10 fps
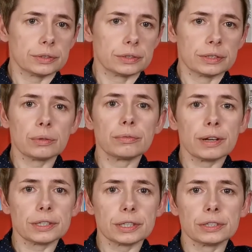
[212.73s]

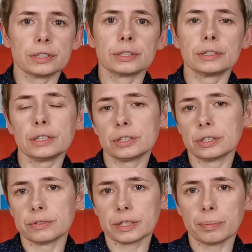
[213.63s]
zauważać jej
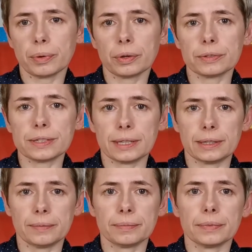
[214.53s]
żydowskie pochodzenie